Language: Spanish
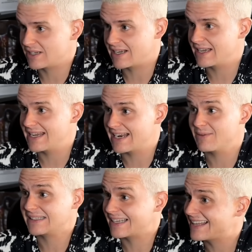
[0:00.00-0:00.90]
Era, era la
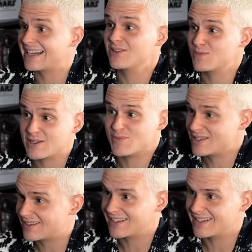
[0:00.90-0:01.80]
batalla de gallos más
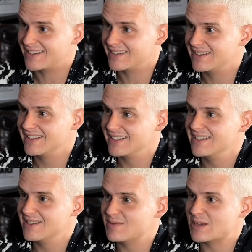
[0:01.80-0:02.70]
vista. Es un momento mítico.